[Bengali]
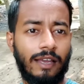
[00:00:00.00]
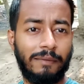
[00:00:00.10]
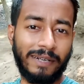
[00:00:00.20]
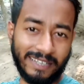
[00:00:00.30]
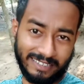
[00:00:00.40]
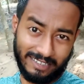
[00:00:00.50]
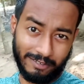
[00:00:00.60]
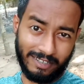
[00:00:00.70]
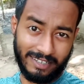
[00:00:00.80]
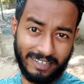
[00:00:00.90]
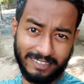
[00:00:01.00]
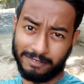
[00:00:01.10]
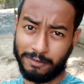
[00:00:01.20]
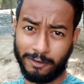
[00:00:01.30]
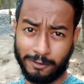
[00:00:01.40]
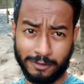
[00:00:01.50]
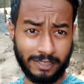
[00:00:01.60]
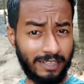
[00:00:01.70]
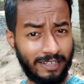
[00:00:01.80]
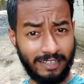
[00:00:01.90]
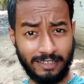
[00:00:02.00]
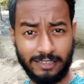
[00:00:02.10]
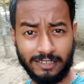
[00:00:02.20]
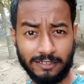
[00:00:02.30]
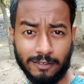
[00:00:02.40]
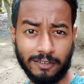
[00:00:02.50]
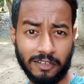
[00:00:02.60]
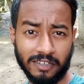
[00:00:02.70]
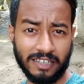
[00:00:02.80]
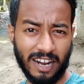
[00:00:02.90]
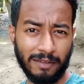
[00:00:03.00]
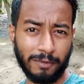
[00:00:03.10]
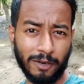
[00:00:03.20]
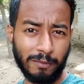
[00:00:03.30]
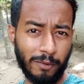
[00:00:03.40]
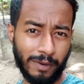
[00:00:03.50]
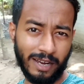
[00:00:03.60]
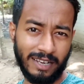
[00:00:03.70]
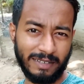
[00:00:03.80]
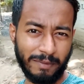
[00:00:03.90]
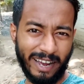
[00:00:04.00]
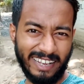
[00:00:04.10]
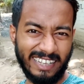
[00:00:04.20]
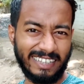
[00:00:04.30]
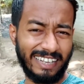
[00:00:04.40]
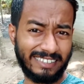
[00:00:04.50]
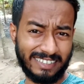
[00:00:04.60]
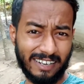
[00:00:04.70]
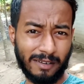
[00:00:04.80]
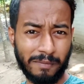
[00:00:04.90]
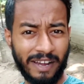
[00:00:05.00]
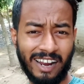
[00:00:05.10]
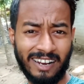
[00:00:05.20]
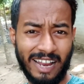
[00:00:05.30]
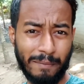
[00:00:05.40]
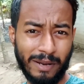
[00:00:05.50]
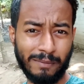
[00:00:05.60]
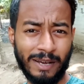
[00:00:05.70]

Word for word: এবার কেসটা হলো এটাই যে ব্লগ করতে গেলে কী কী জিনিসগুলো দরকার ট্রাইপড মোবাইল মাইক এক্সটার্নাল মাইক ল্যাপেল